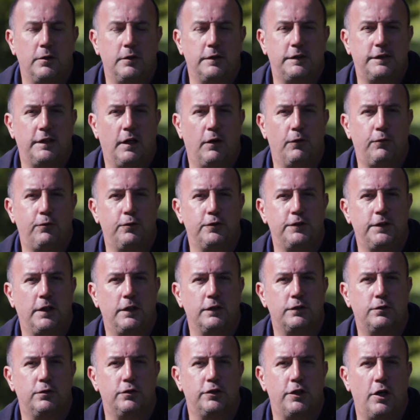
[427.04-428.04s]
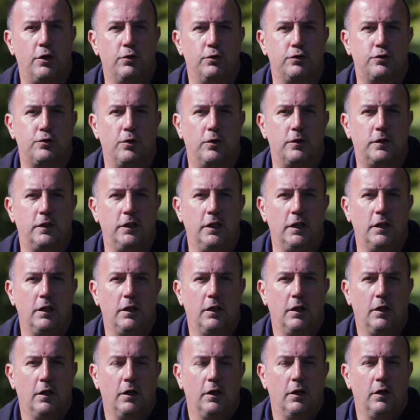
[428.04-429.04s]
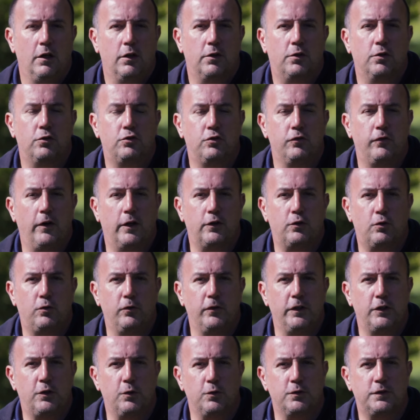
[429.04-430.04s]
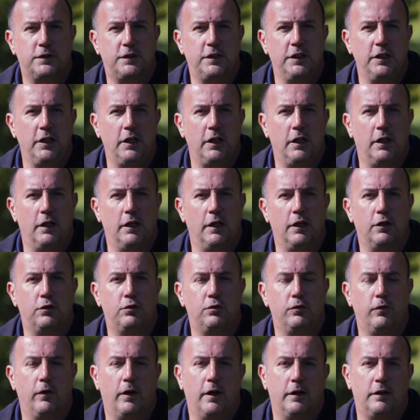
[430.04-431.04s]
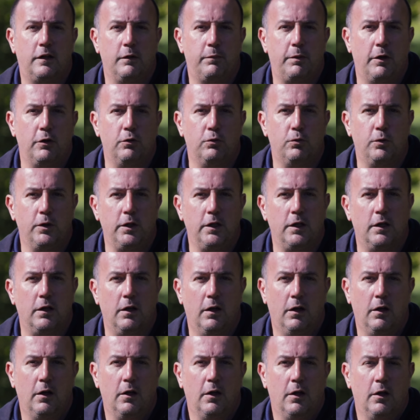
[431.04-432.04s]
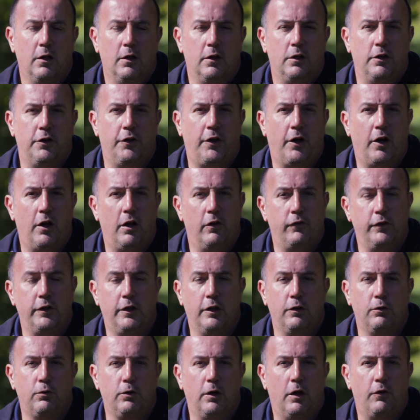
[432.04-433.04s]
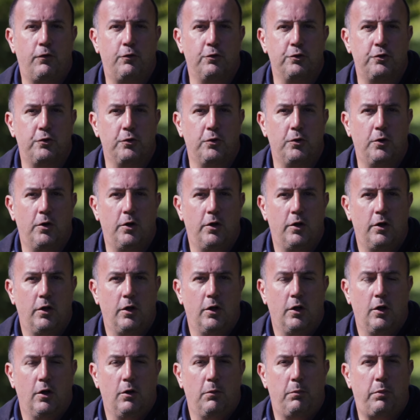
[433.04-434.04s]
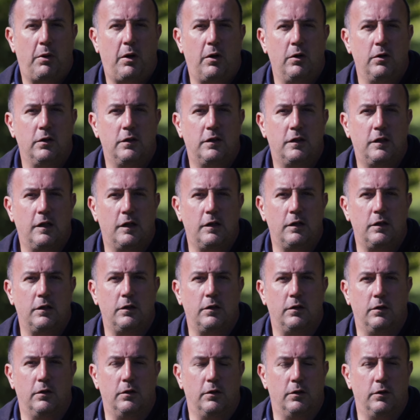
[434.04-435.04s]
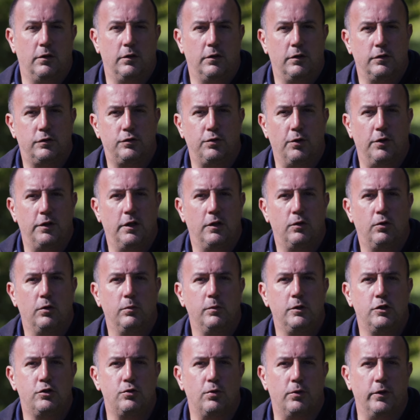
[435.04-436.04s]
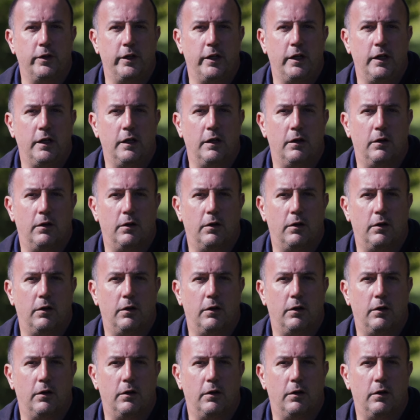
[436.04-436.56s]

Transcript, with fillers: C'est en faisant ce genre de sortie que tu vas trouver ton style et que tu vas t'épanouir dans la vidéo ou la photo. Prends le temps sur des demi-journées